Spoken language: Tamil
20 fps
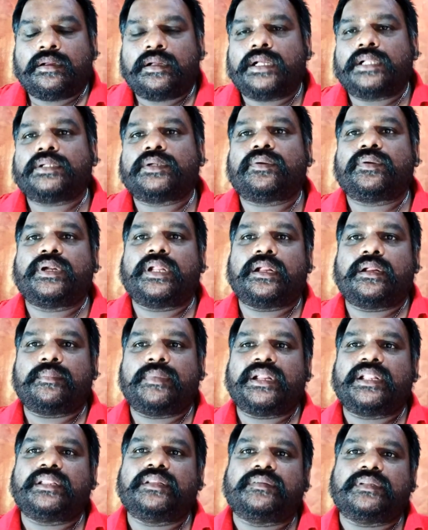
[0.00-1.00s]
அதற்குண்டான
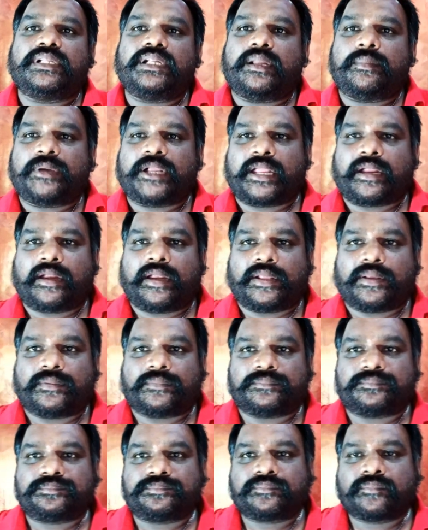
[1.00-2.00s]
மருந்து வந்து நமக்கே
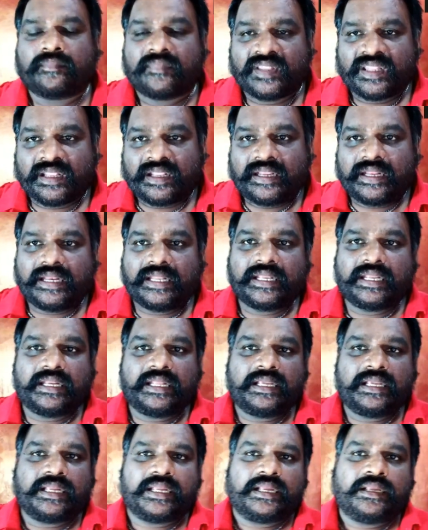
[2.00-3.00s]
கிடைக்கும் இன்றைக்கி
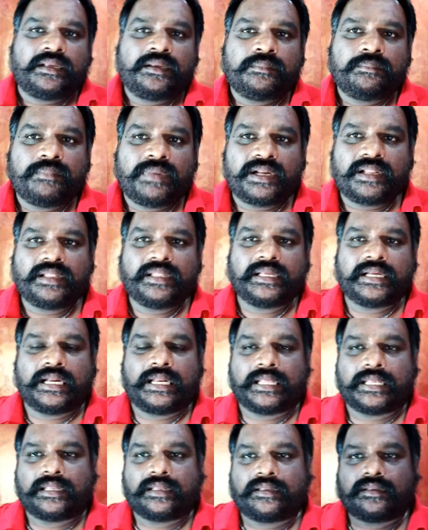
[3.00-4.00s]
நீங்கள்
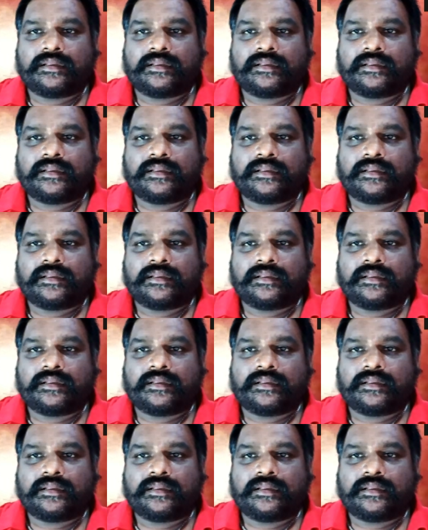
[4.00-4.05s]
மருந்துகளை